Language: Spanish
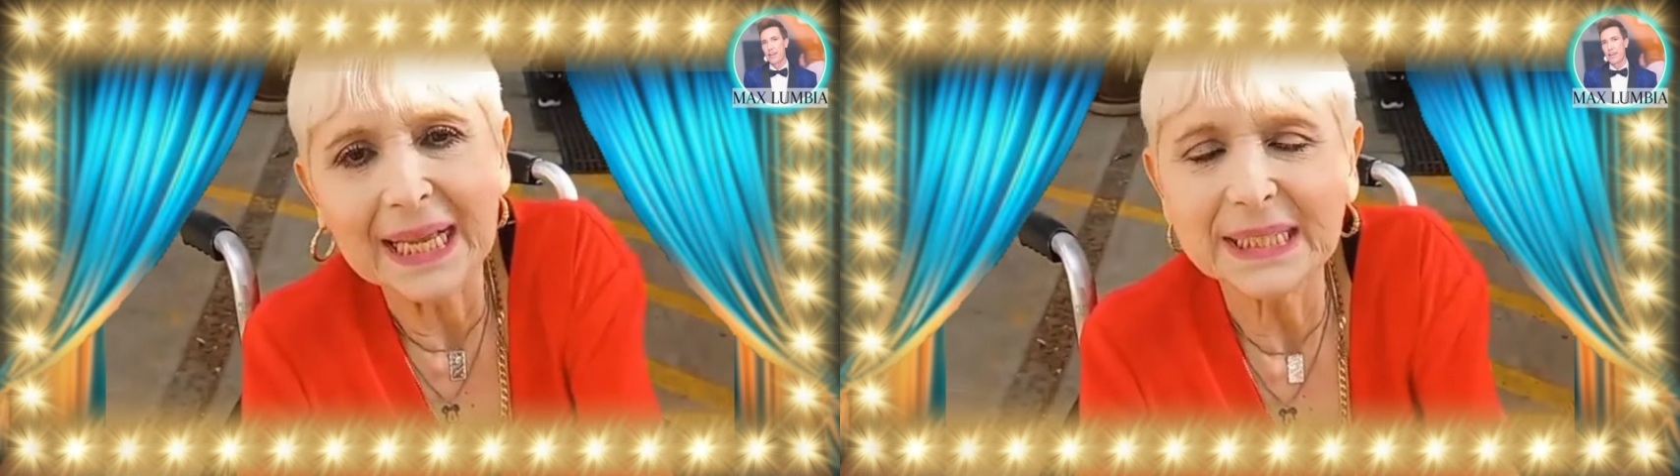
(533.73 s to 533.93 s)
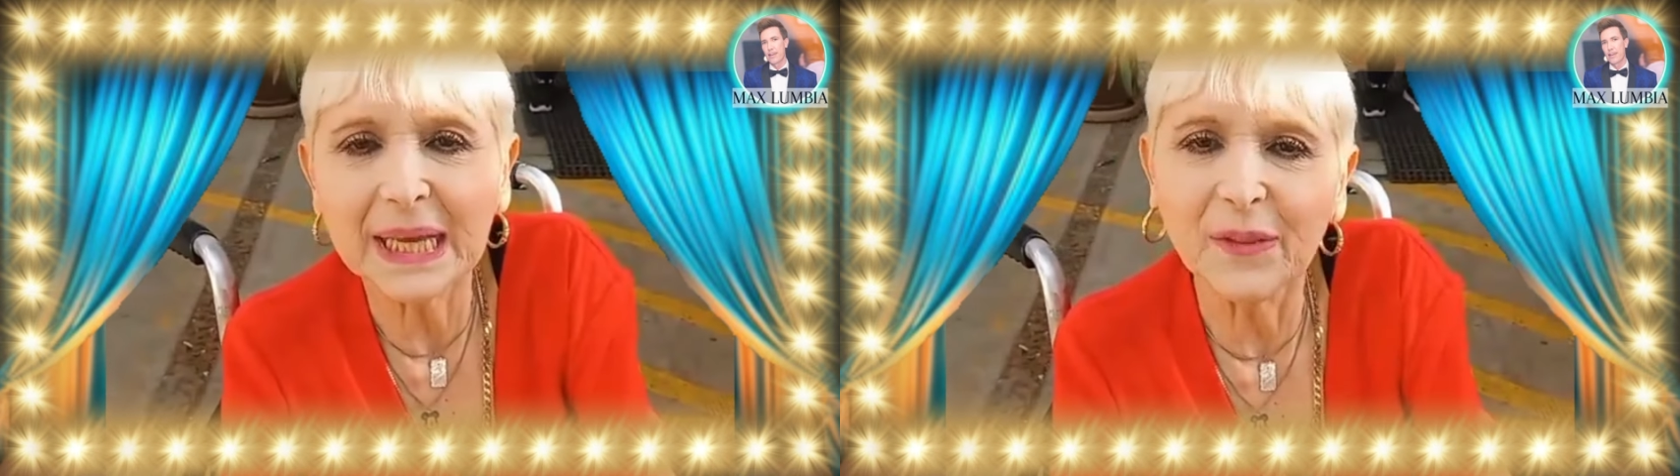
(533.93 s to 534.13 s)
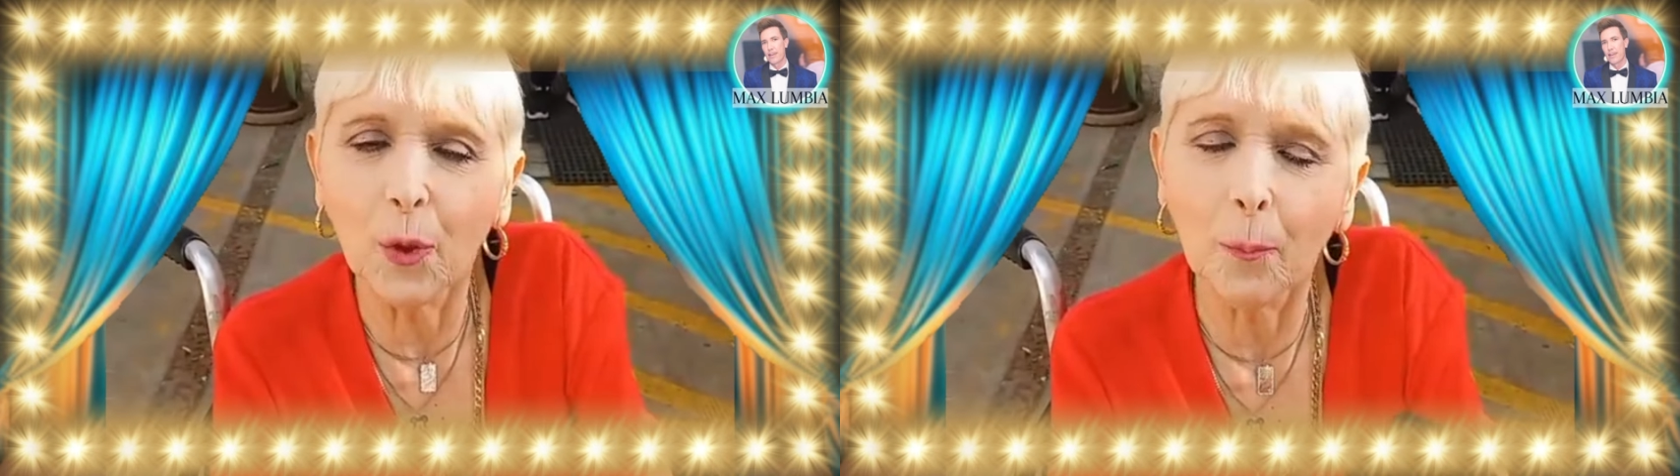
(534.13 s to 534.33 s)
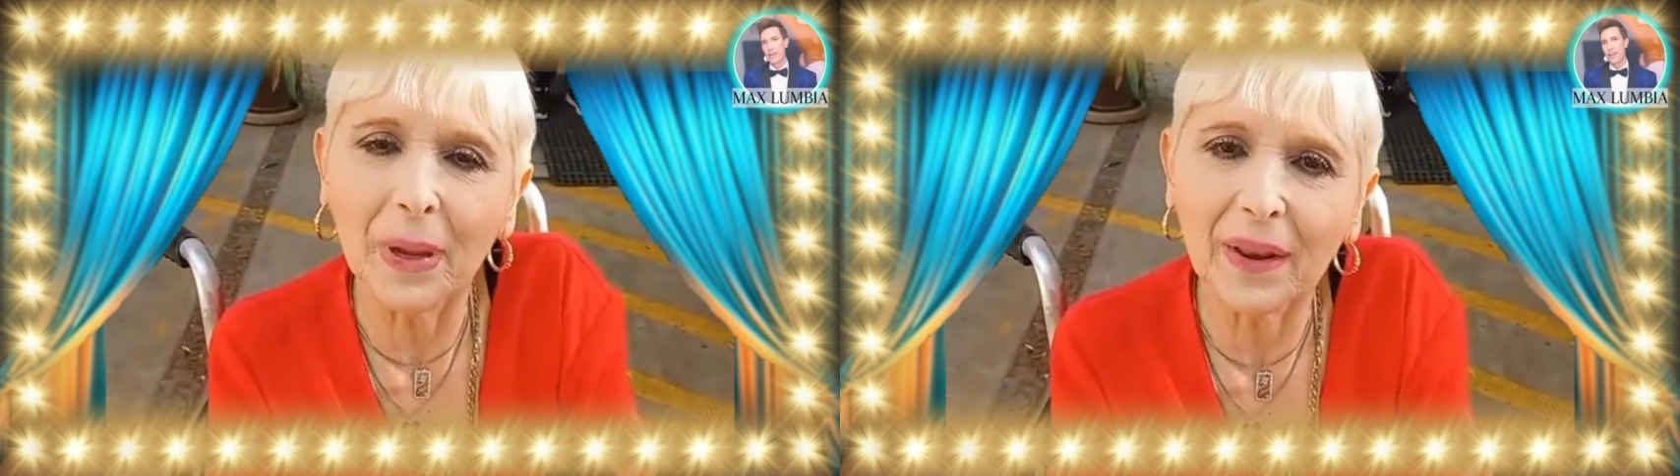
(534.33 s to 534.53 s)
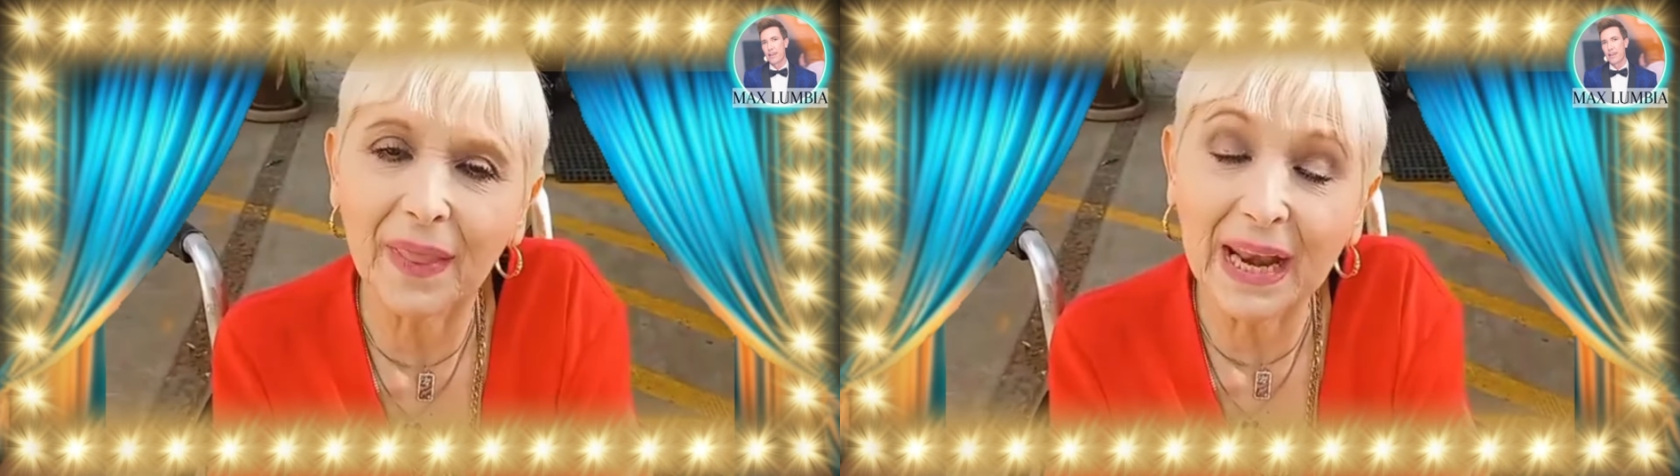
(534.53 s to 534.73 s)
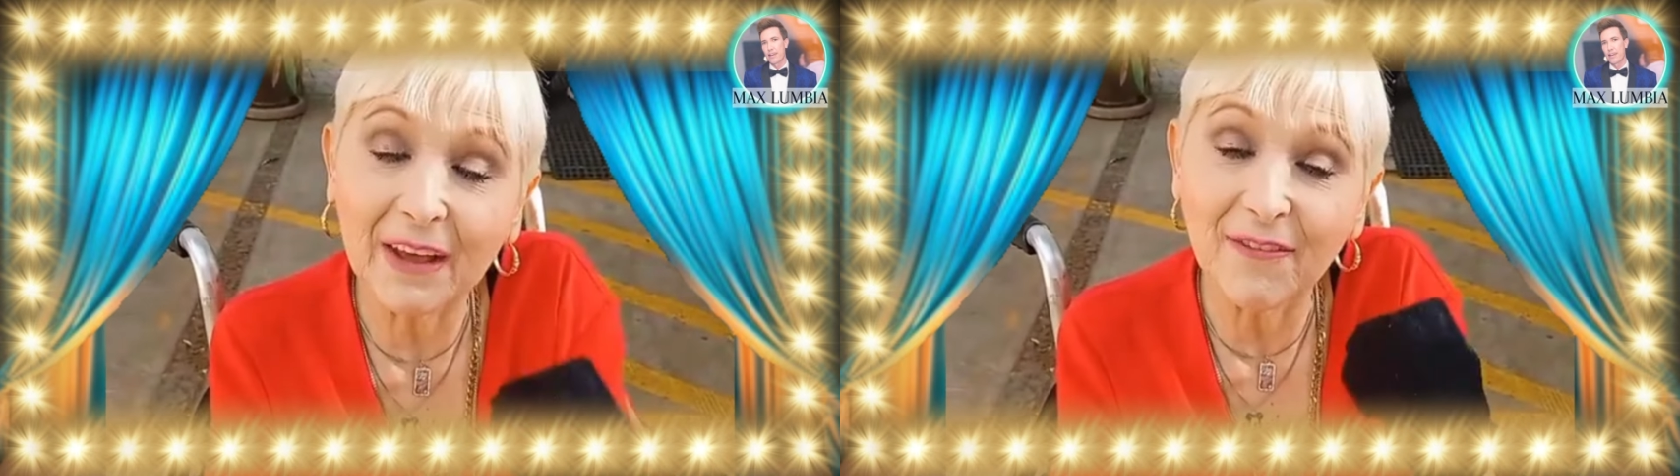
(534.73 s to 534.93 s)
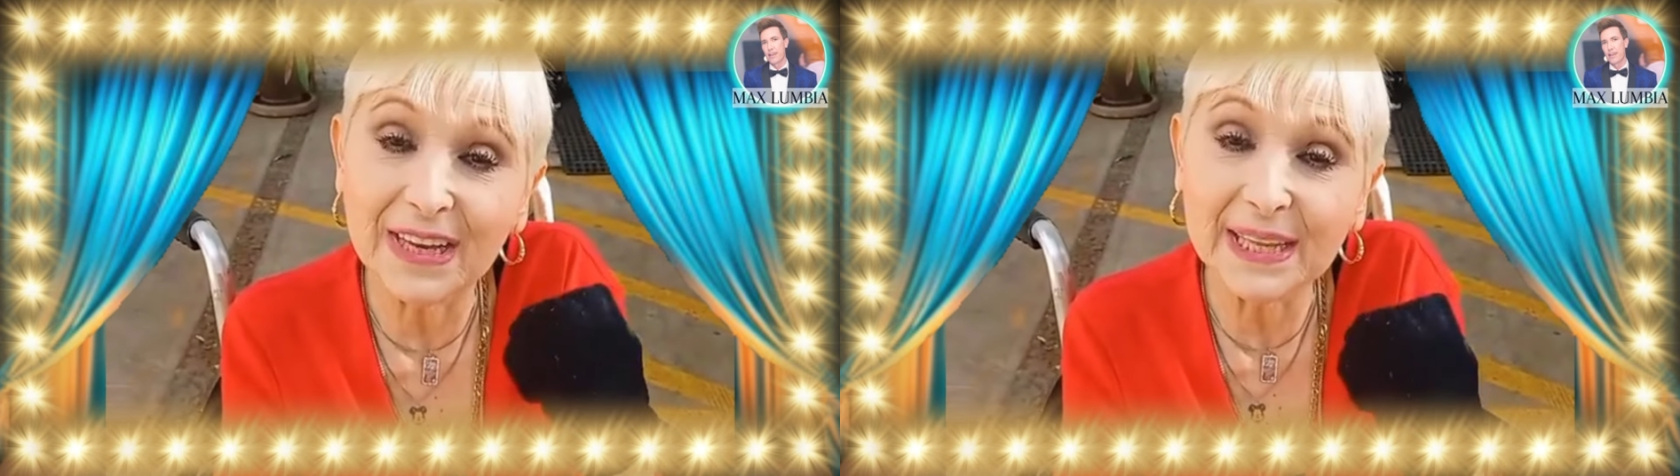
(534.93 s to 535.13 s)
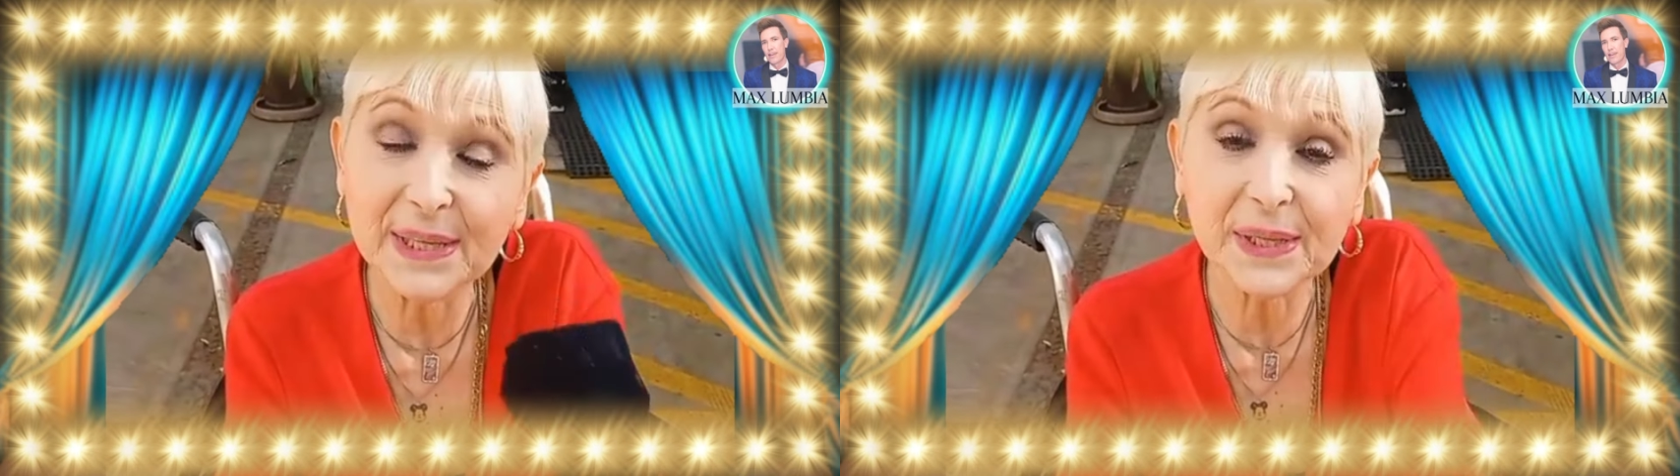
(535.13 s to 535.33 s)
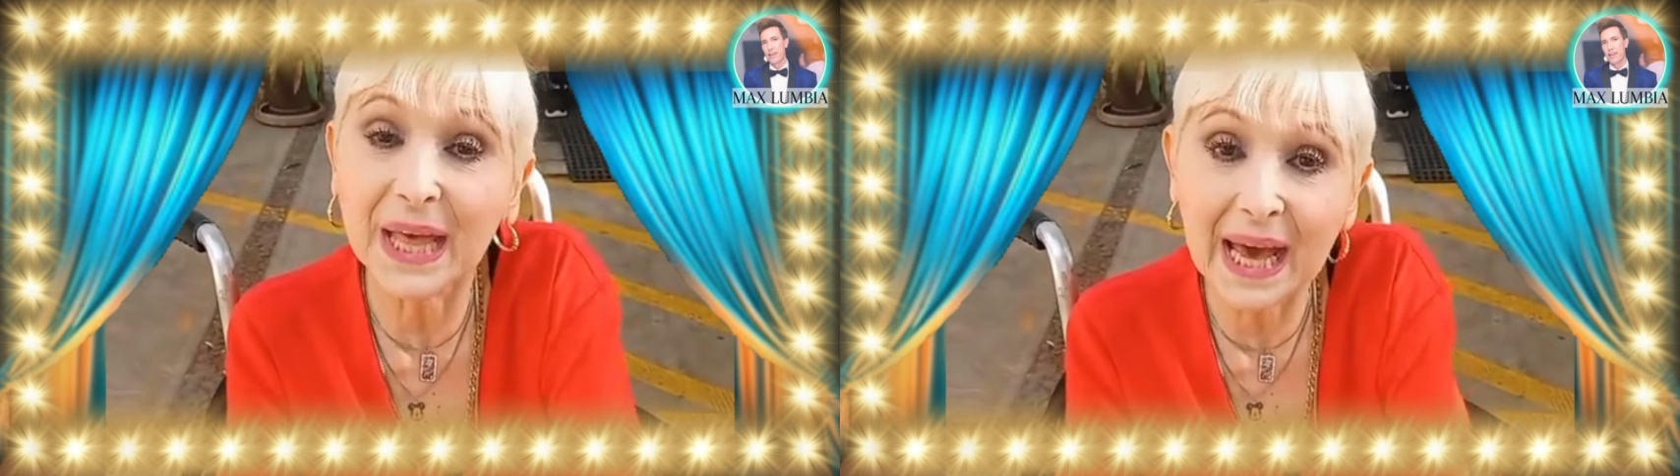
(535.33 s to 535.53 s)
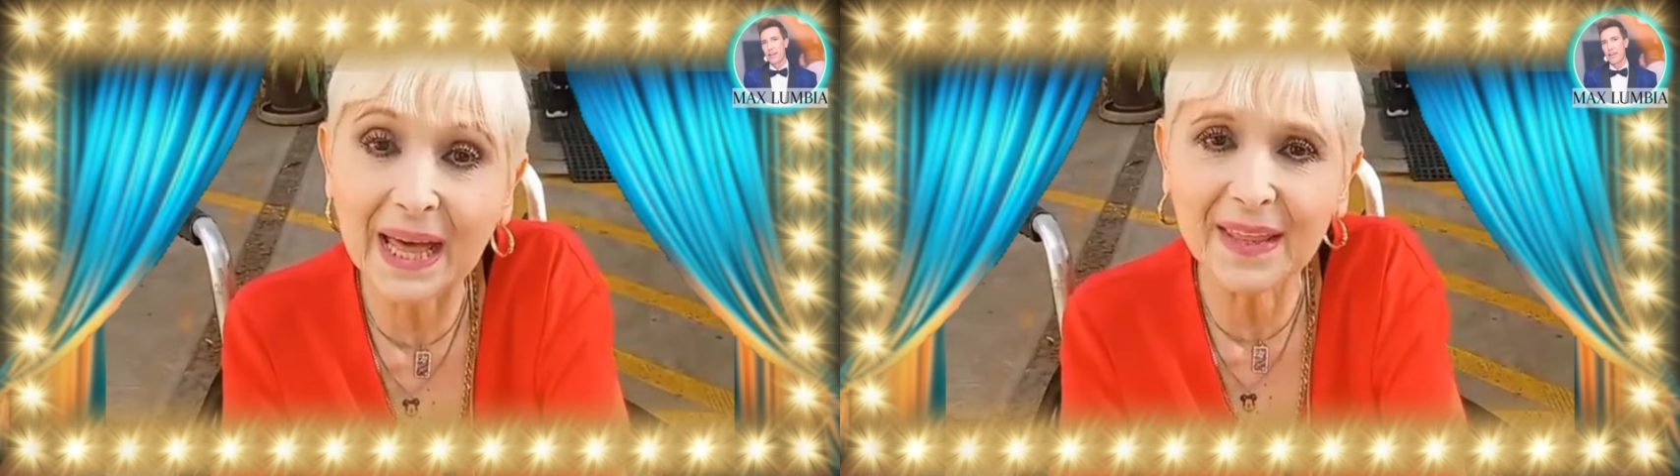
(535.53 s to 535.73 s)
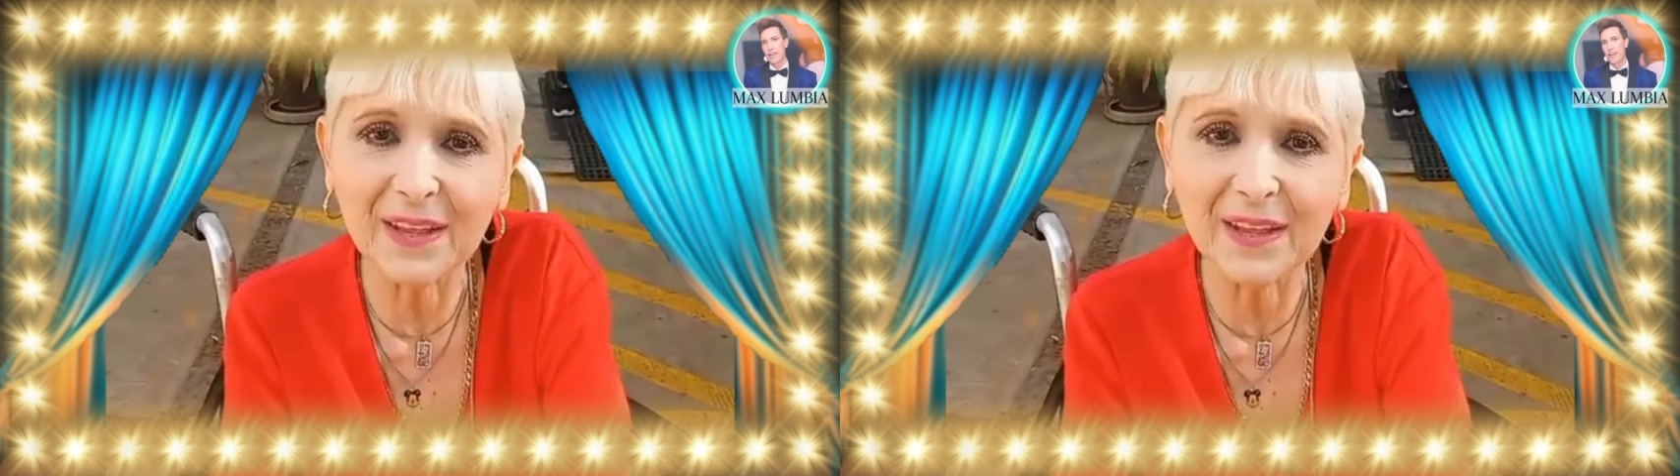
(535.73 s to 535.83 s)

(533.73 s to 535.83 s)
es a no perder la felicidad,